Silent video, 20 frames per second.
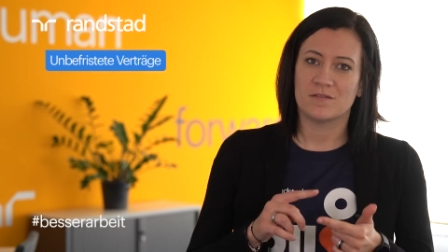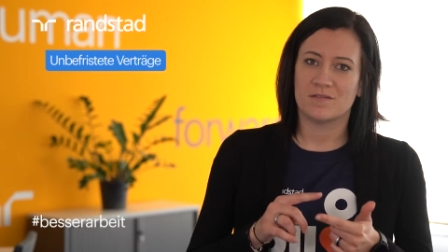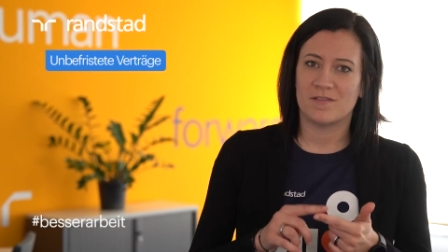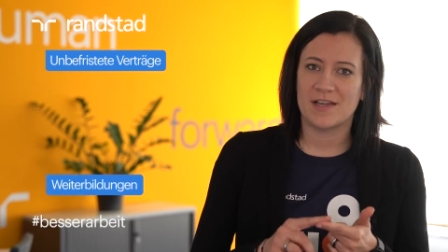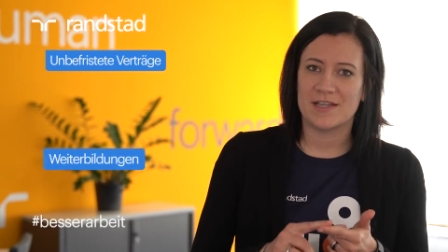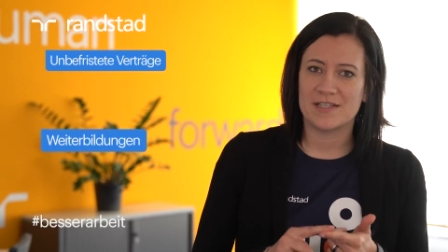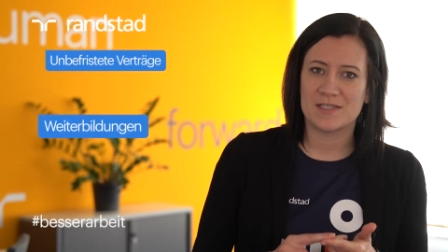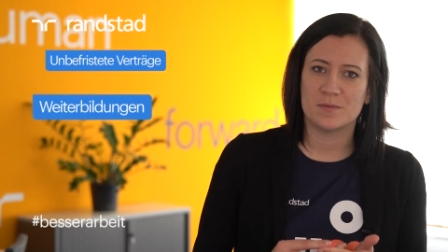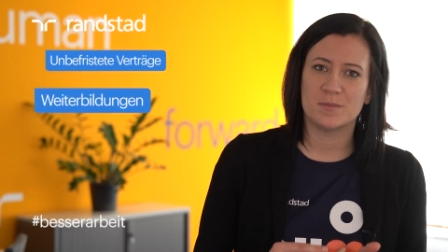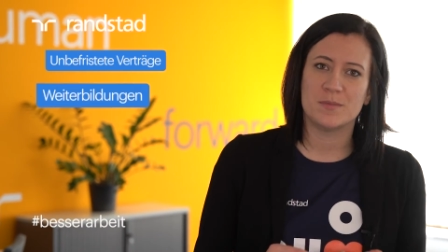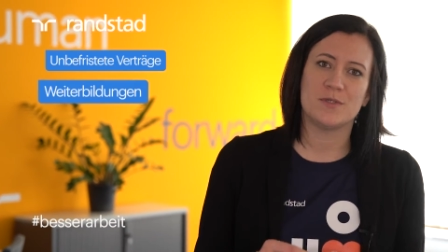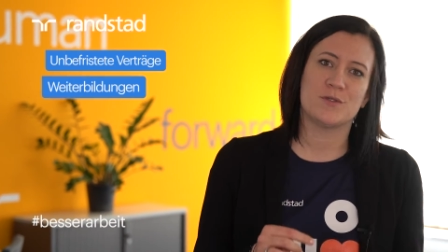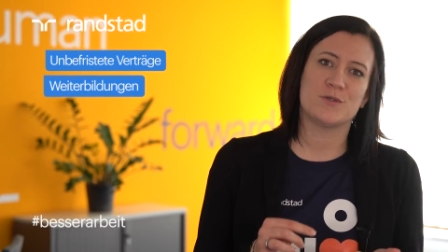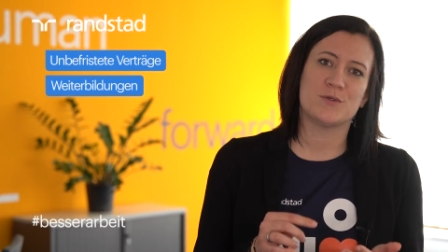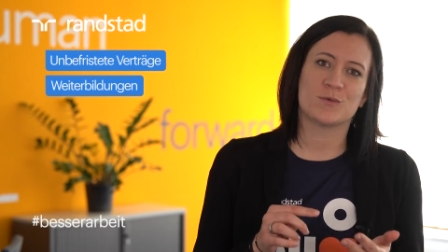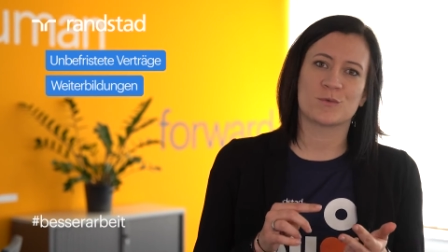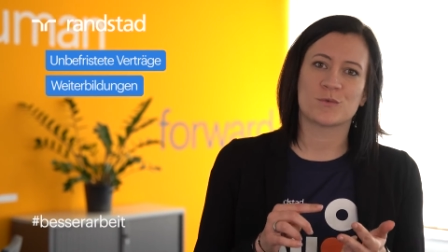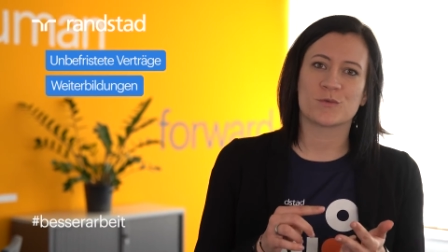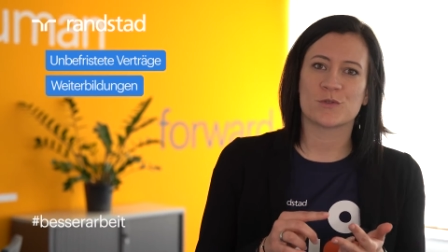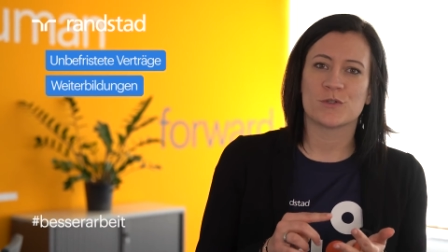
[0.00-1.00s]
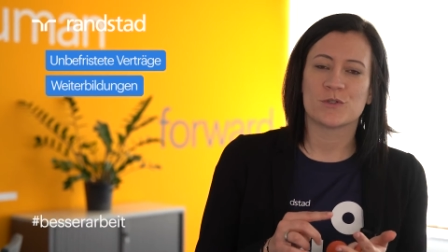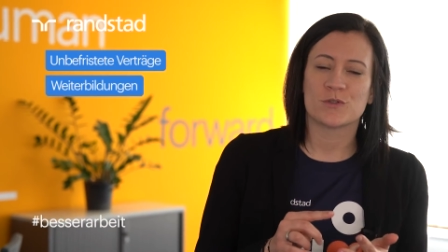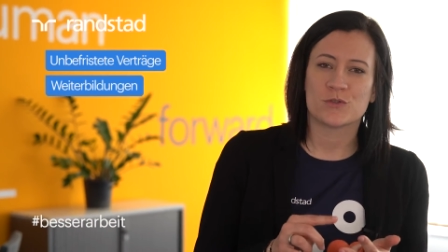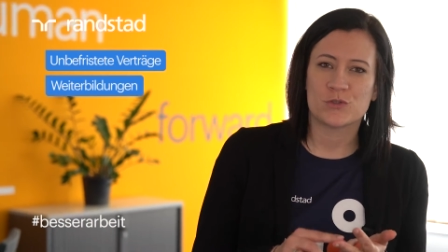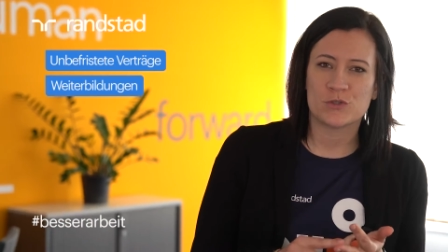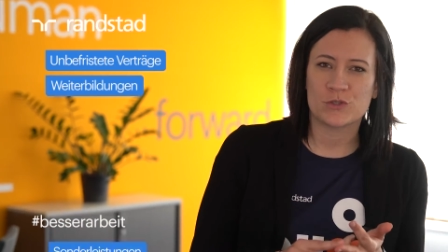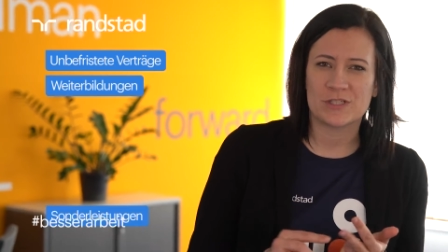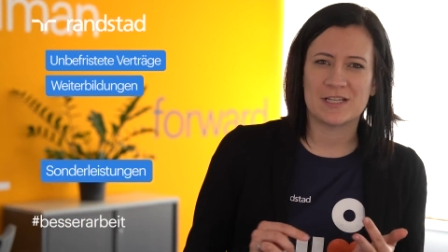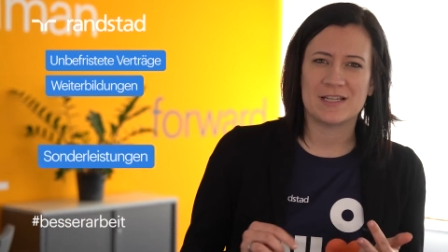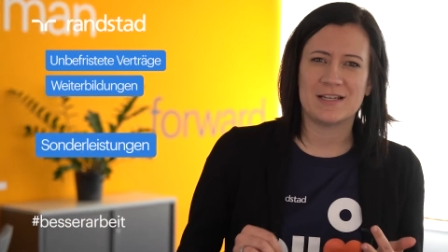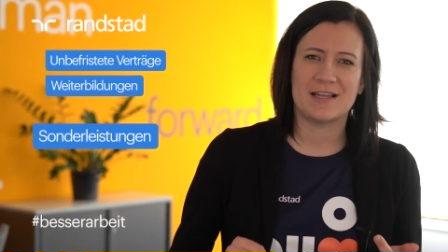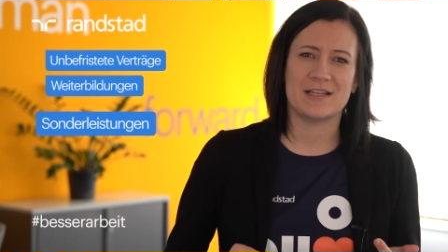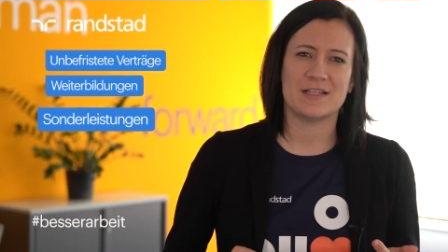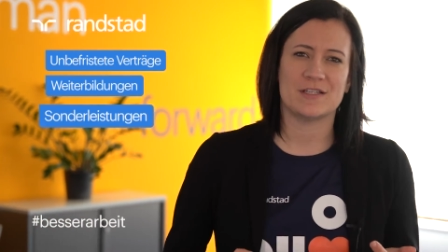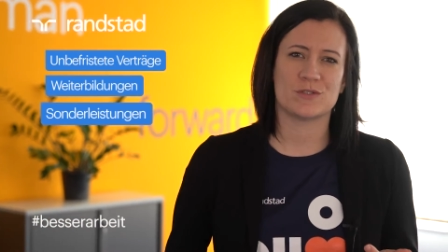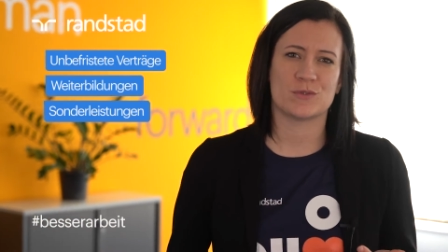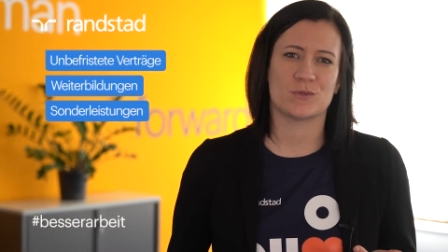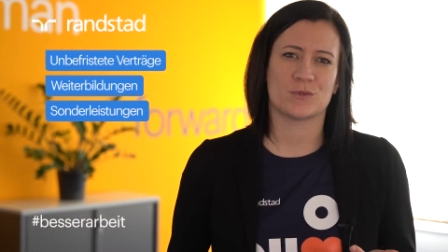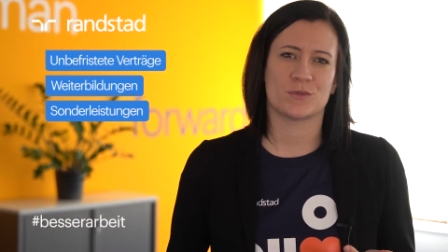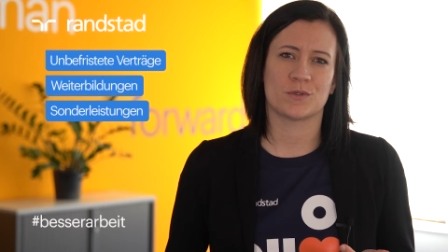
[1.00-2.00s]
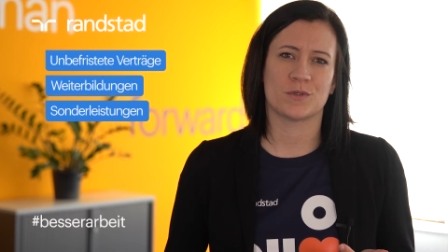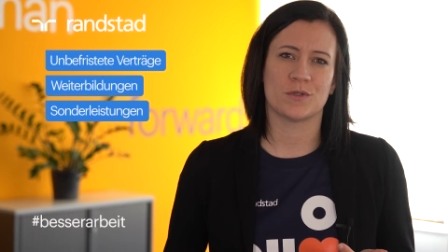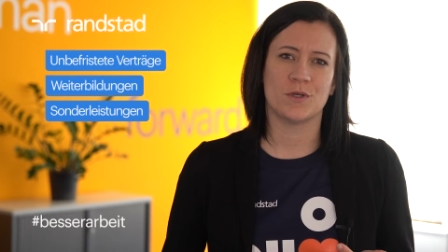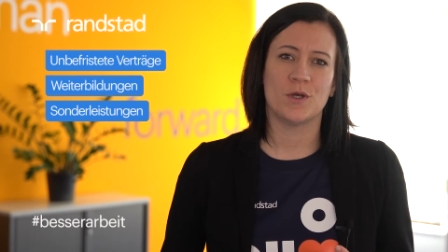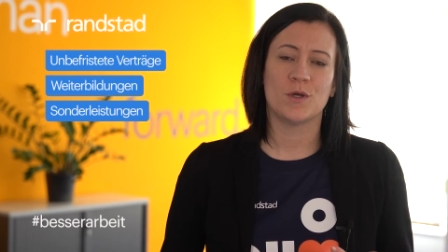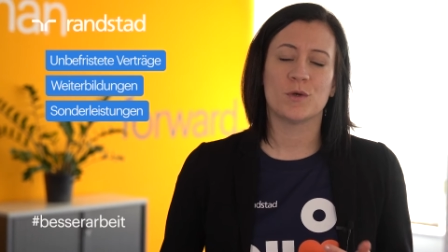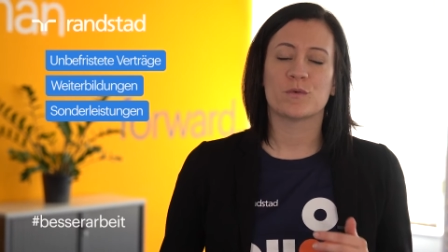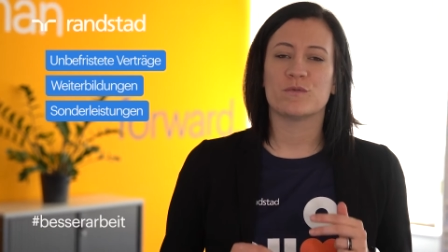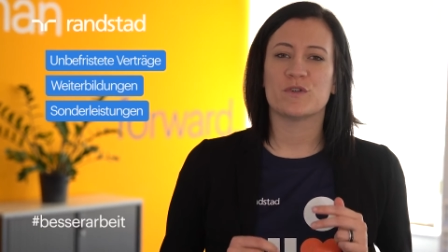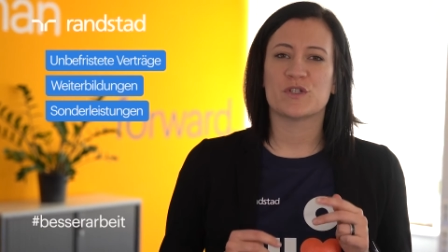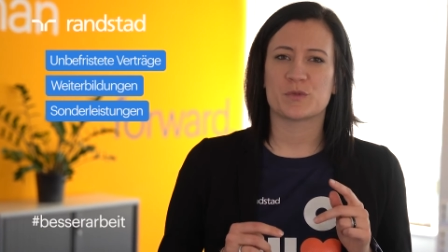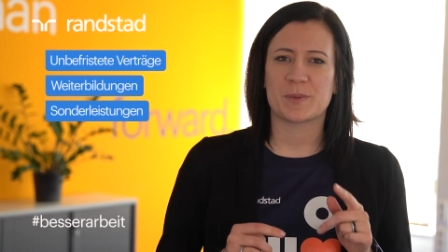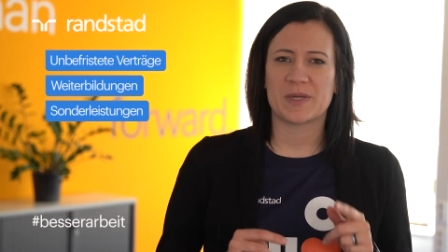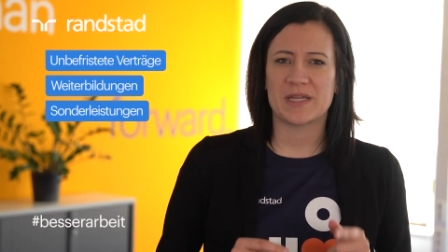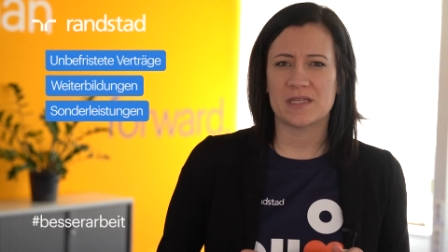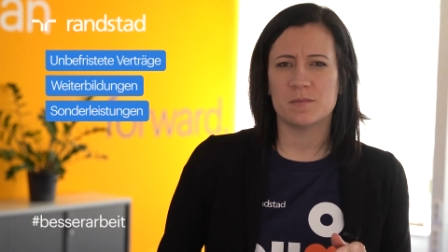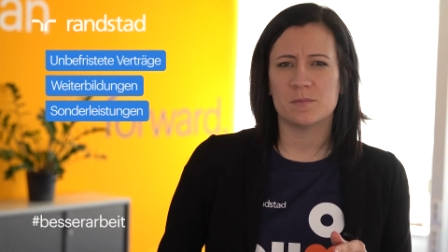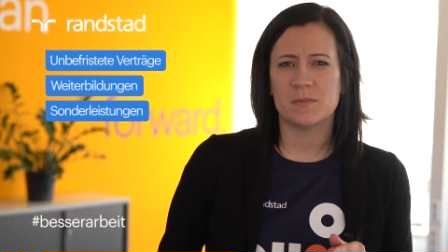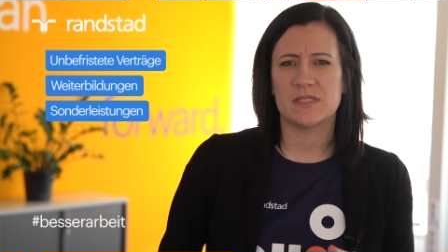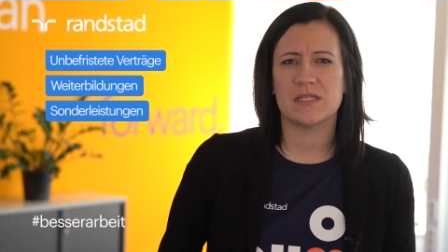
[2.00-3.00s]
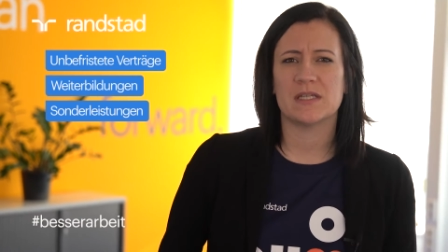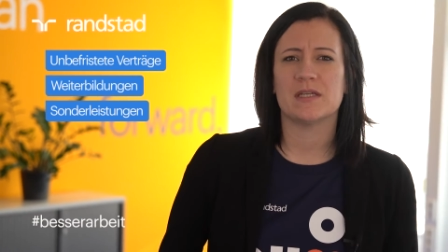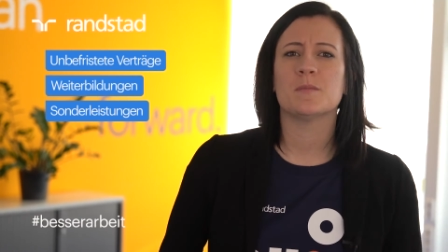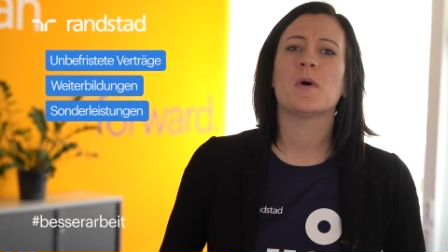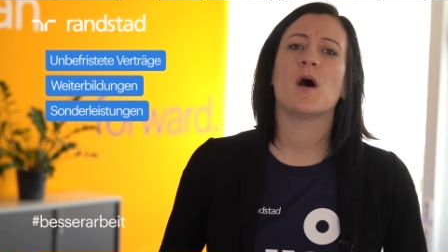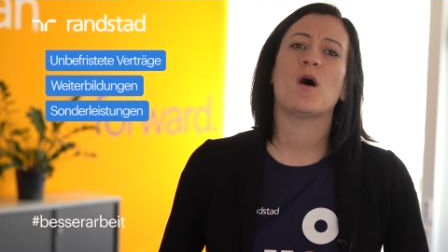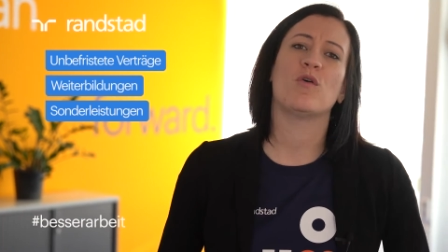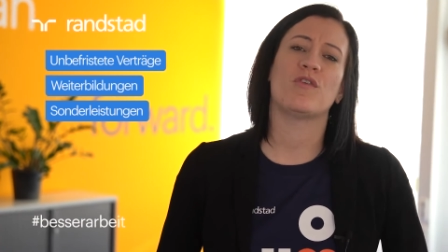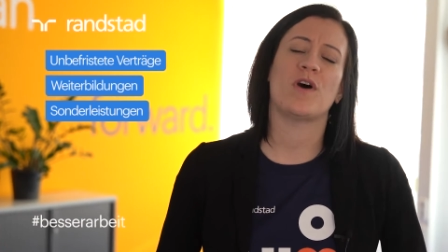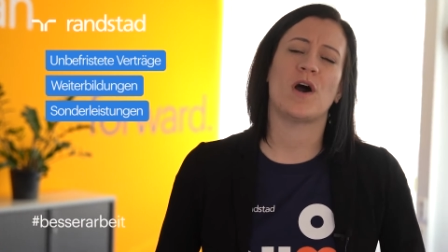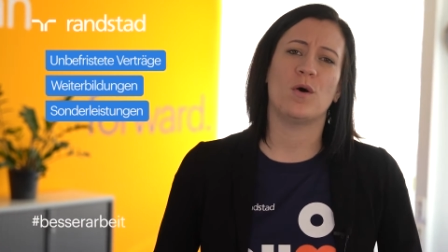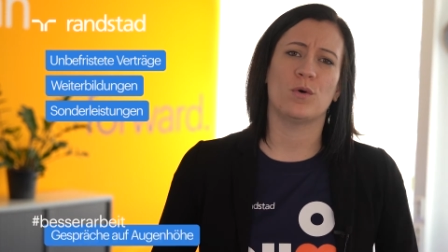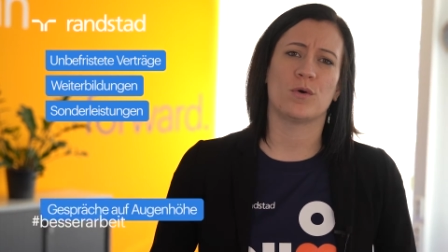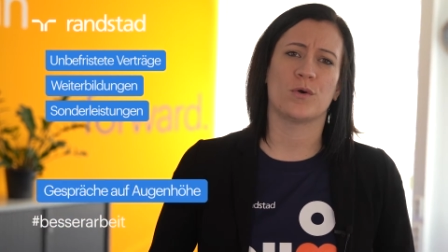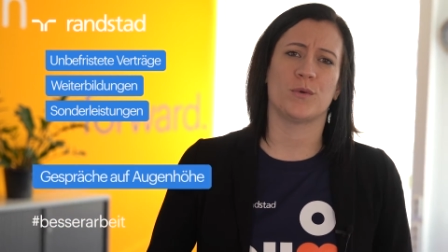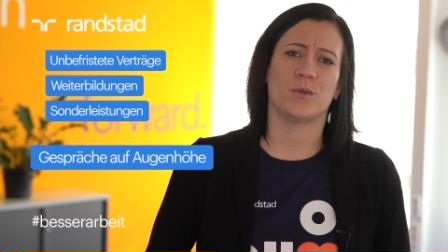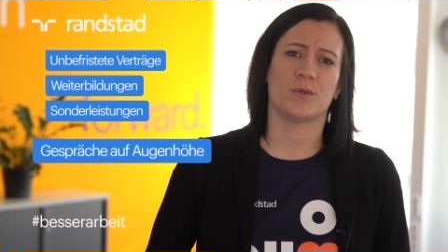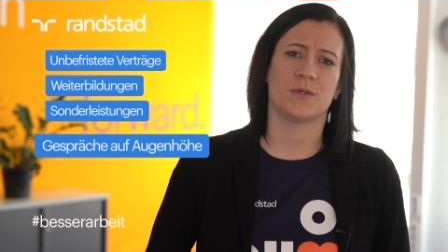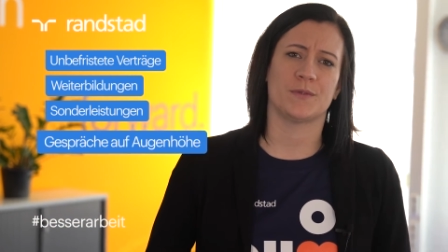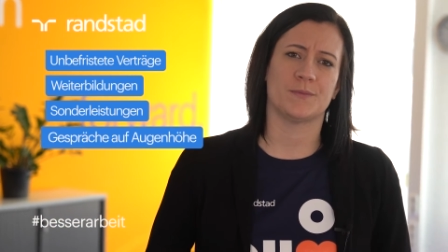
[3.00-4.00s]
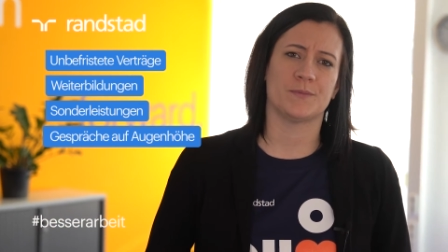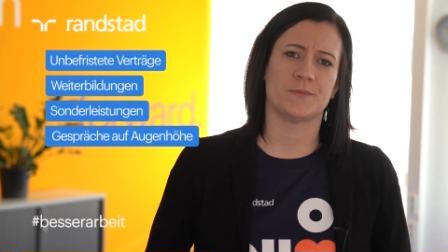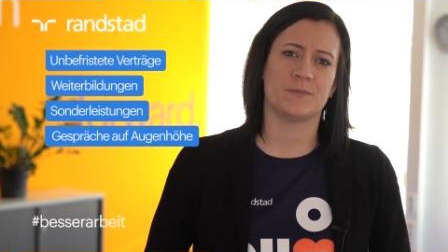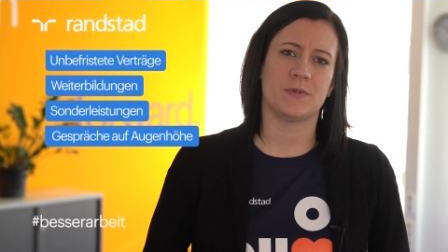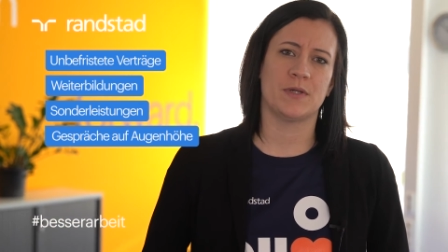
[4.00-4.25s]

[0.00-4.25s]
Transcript: Weiterbildungen, Sonderleistungen und wir sprechen mit dir immer auf Augenhöhe.